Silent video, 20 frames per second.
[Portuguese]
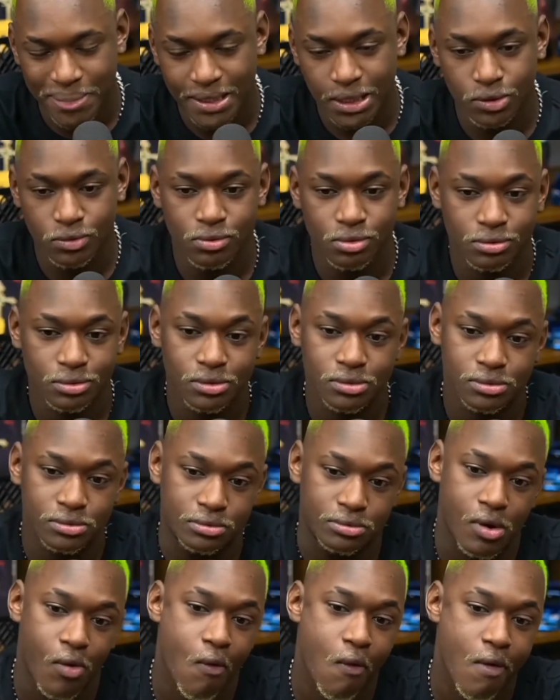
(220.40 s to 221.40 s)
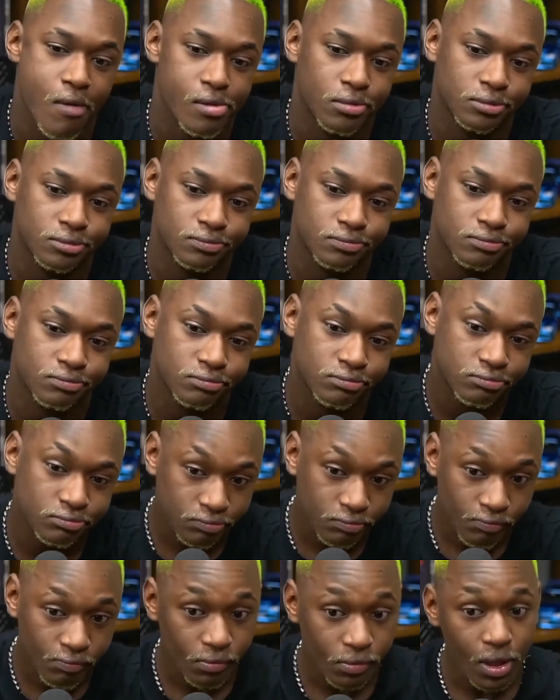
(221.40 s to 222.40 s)
preto. Boa. Fazer a
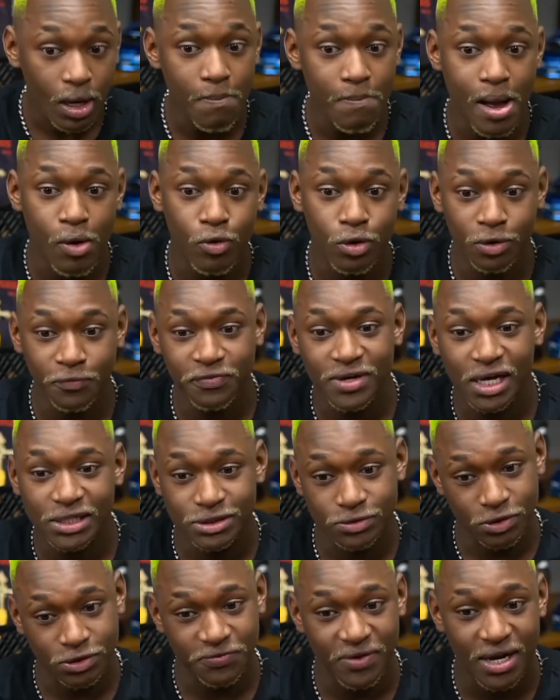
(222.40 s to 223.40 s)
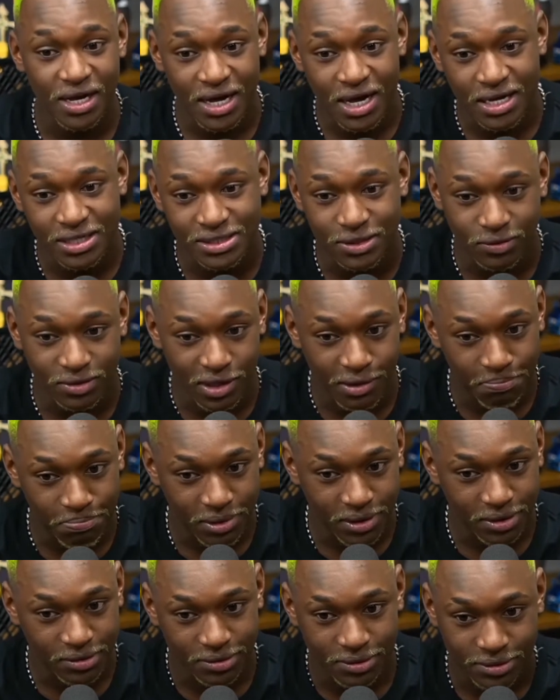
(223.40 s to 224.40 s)
piadinha? Pra quando ficar de noite falar, cara, salta tá
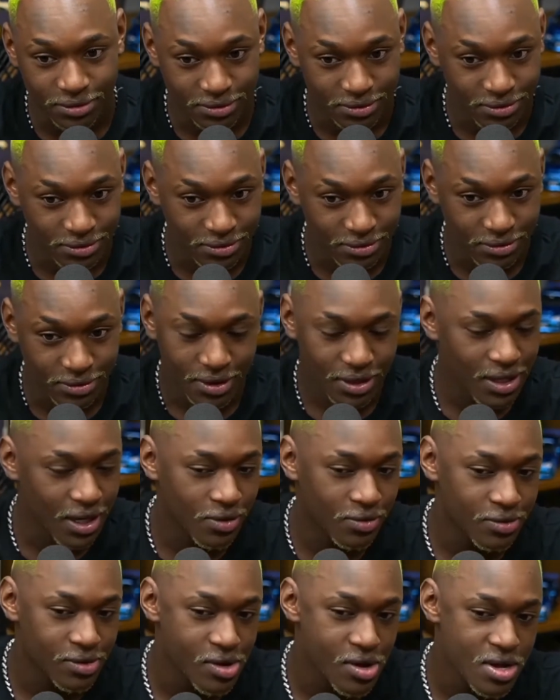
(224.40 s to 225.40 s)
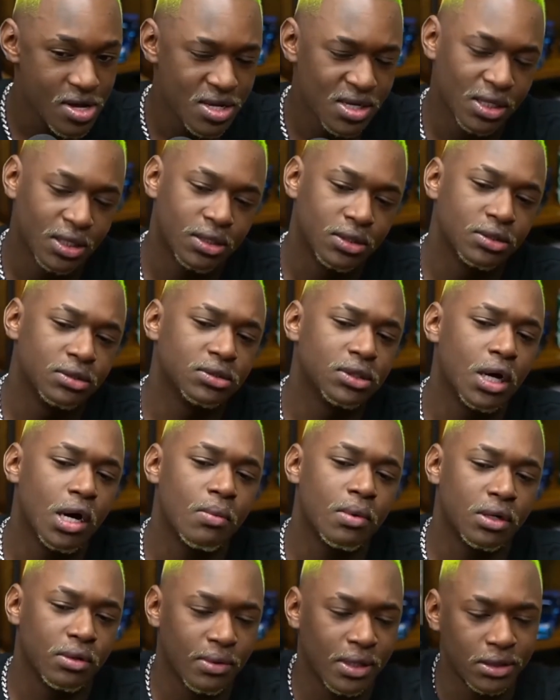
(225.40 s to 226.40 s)
preto. Caô.
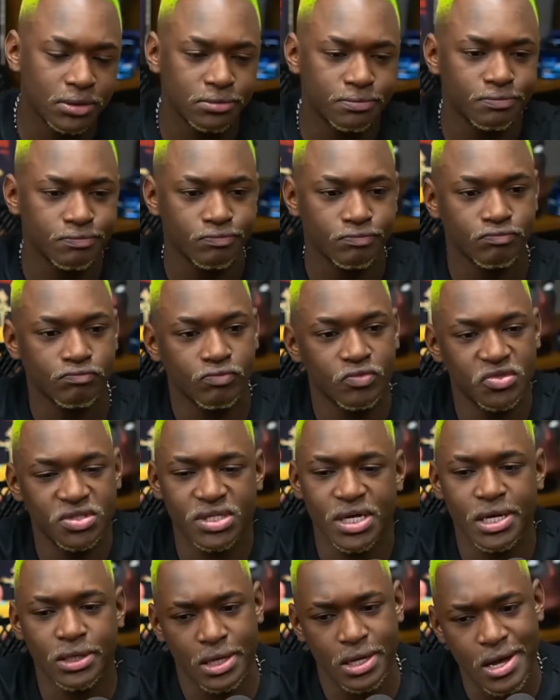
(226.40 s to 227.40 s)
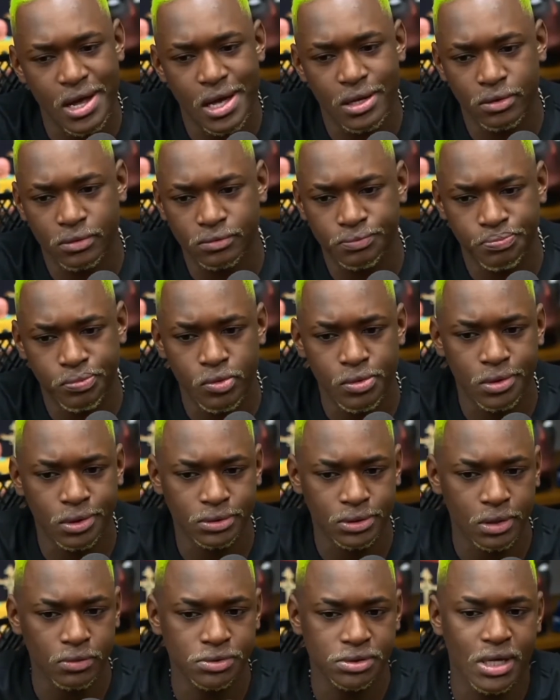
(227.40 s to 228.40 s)
Não, mano, mas. Não sei, tá ligado?
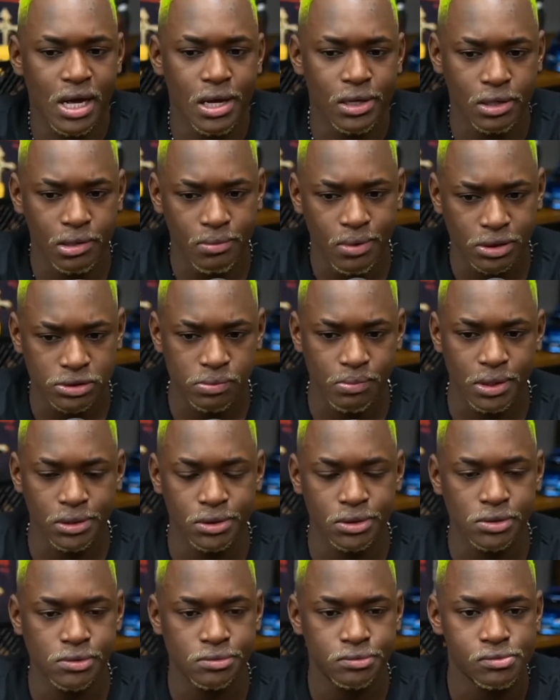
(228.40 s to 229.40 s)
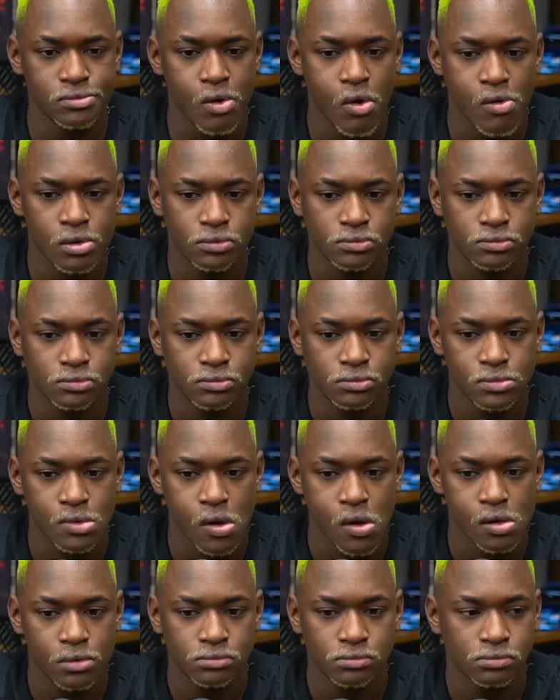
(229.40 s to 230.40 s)
Pô, tem uns carrinhos, eu acho maneiro.
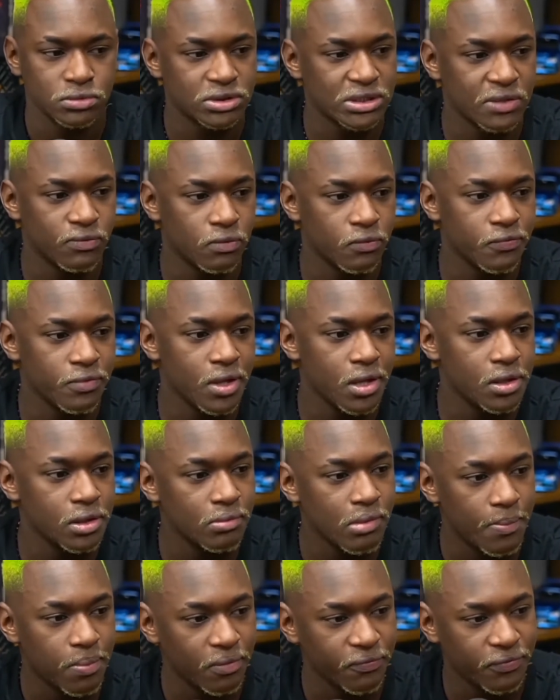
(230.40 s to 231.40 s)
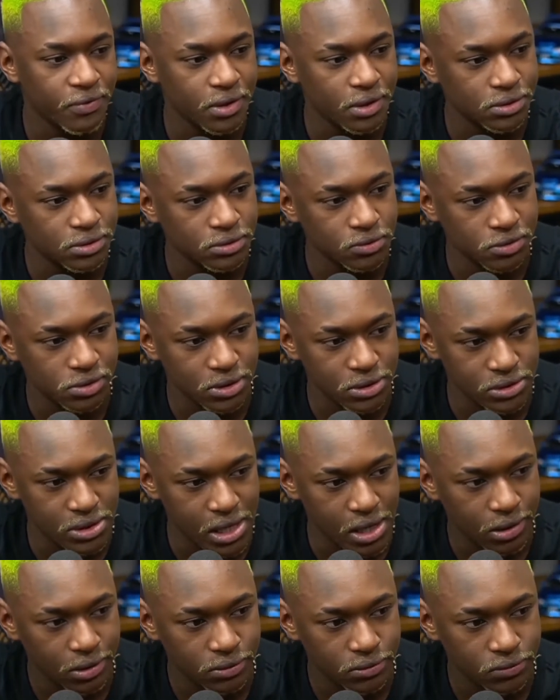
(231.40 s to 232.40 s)
Vocês vão ver aí mais pra frente, se Deus
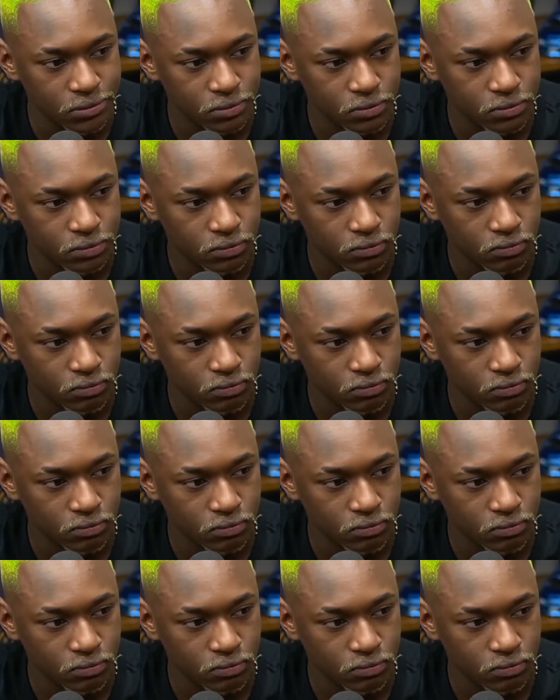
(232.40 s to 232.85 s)
quiser. Com